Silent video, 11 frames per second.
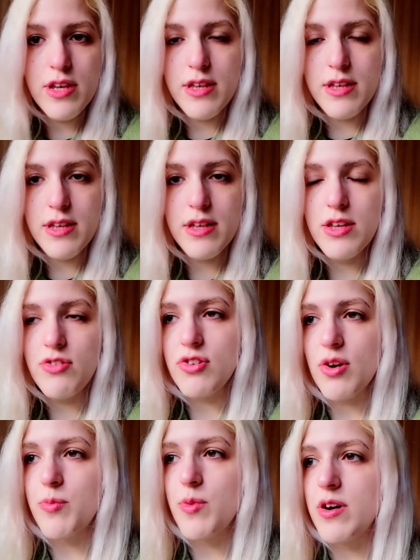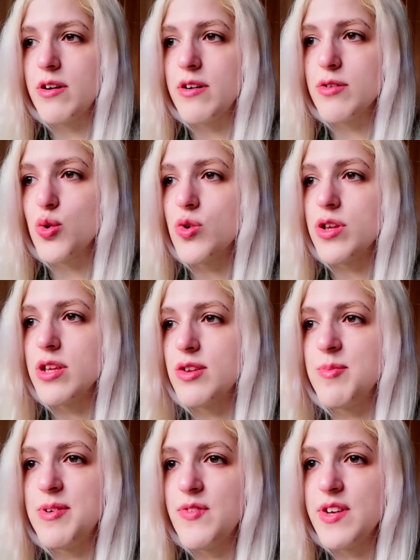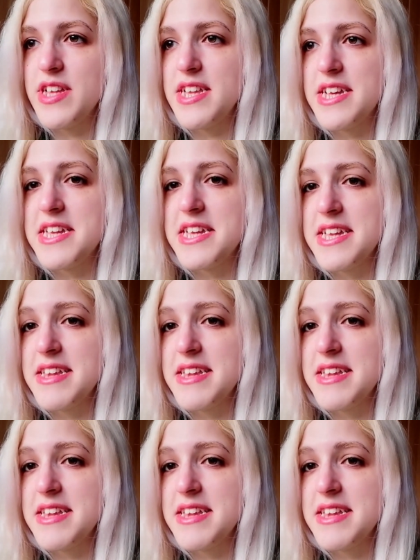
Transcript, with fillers: Eu sei que isto é uma luta de uma vida